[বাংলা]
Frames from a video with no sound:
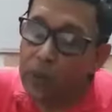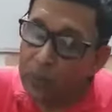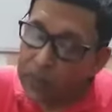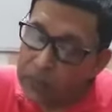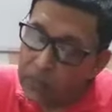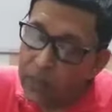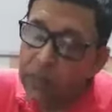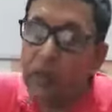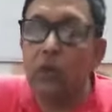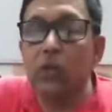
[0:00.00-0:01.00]

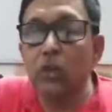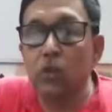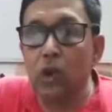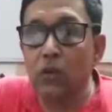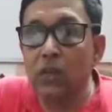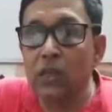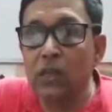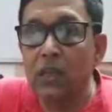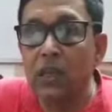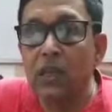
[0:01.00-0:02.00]
প্রিন্সিপালদের কথা শোনা হয়েছে
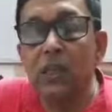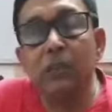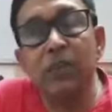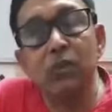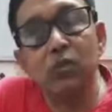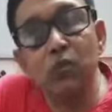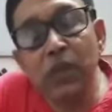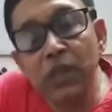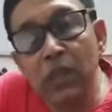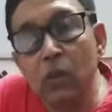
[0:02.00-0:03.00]
তেমনি
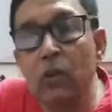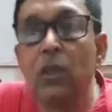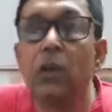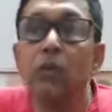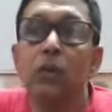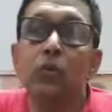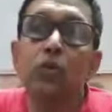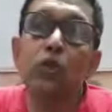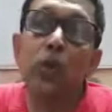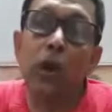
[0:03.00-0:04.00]
স্টুডেন্টদের কথাটাও কিন্তু
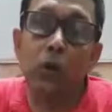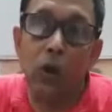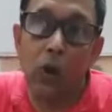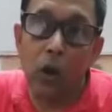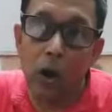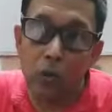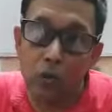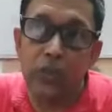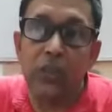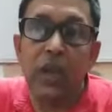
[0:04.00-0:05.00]
শোনা হওয়া
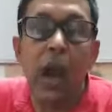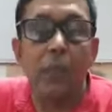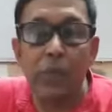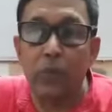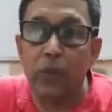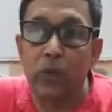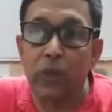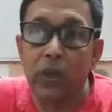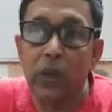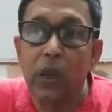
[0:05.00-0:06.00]
উচিত আমি মনে
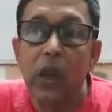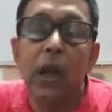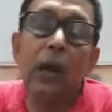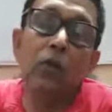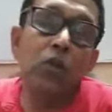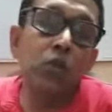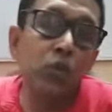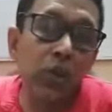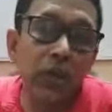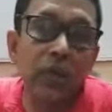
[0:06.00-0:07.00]
করি কারণ
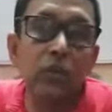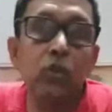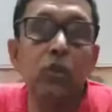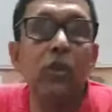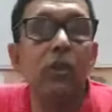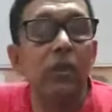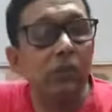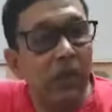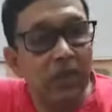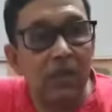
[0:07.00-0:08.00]
স্টুডেন্টদের জন্যই
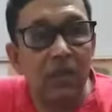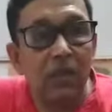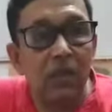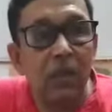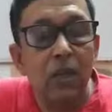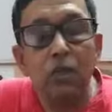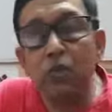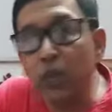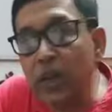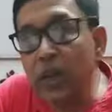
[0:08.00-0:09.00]
ইউনিভার্সিটি
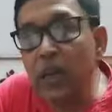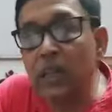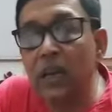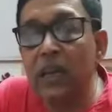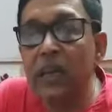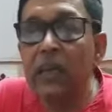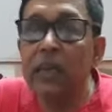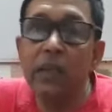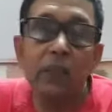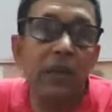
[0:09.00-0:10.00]
স্টুডেন্ট না থাকলে
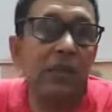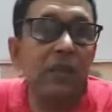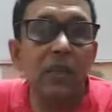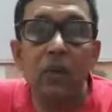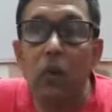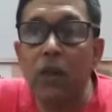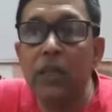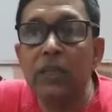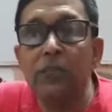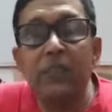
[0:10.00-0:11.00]
ইউনিভার্সিটি
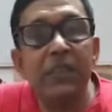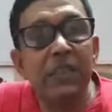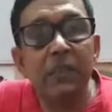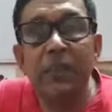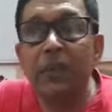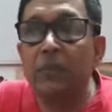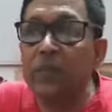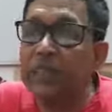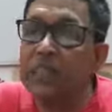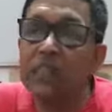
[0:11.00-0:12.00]
কলেজ প্রিন্সিপাল
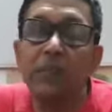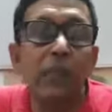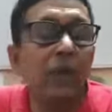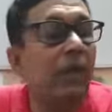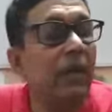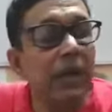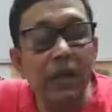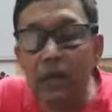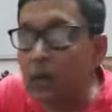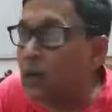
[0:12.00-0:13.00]
ভিসি কে
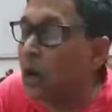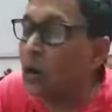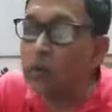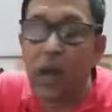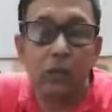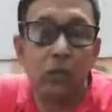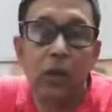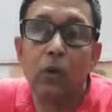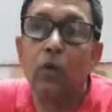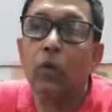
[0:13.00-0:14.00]
কাউ থাকতো না
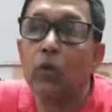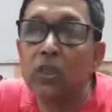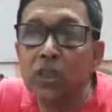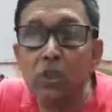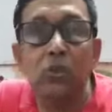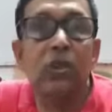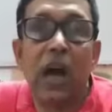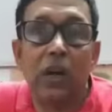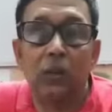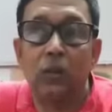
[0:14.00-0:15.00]
কোনো অস্তিত্বই
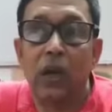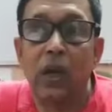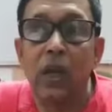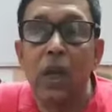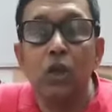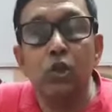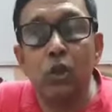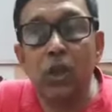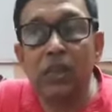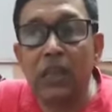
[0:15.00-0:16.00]
থাকতো না
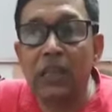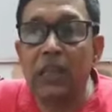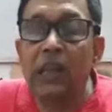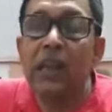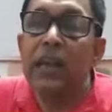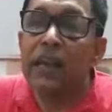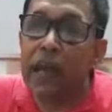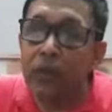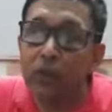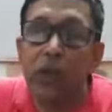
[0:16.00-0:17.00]
সুতরাং তাদের
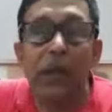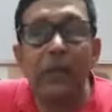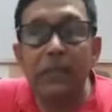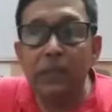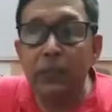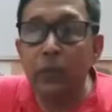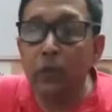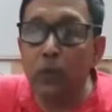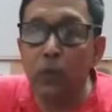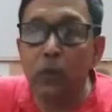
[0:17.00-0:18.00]
কেন তারা আজকে
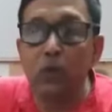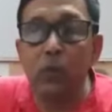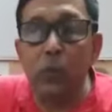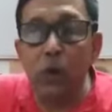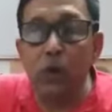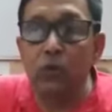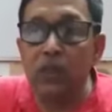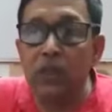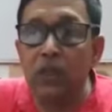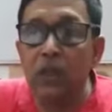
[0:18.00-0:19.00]
প্রথম কথা হচ্ছে বলা
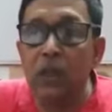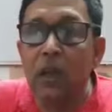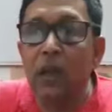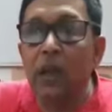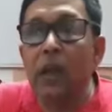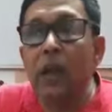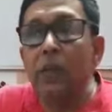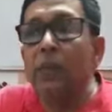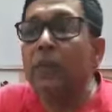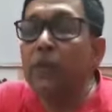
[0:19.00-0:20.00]
উচিত হ্যাঁ
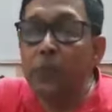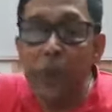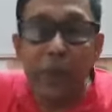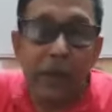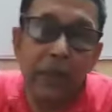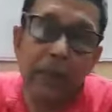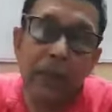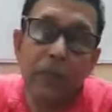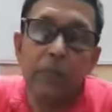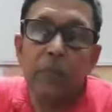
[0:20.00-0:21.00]
পেপারে
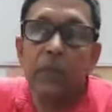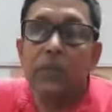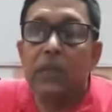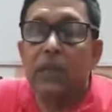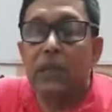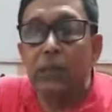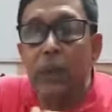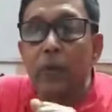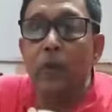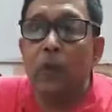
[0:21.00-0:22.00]
দেখলাম যে লেডি
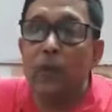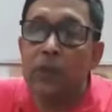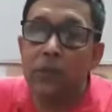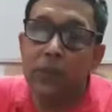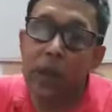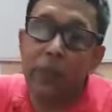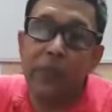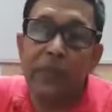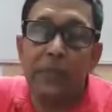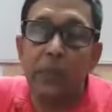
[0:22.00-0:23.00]
মেপন কলেজের
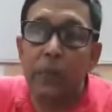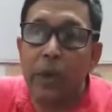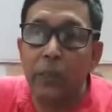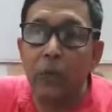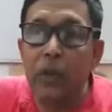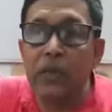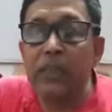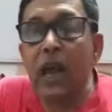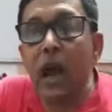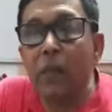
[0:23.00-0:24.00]
প্রিন্সিপাল ম্যাম বলে গেছে
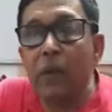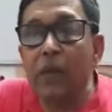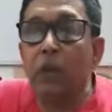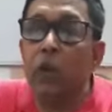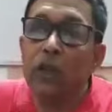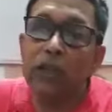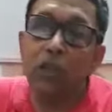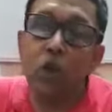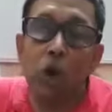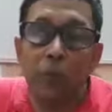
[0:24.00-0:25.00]
আমাদের কলেজে
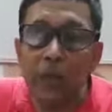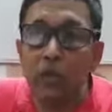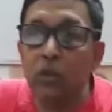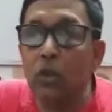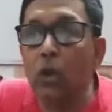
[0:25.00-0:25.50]
ছ মাস তো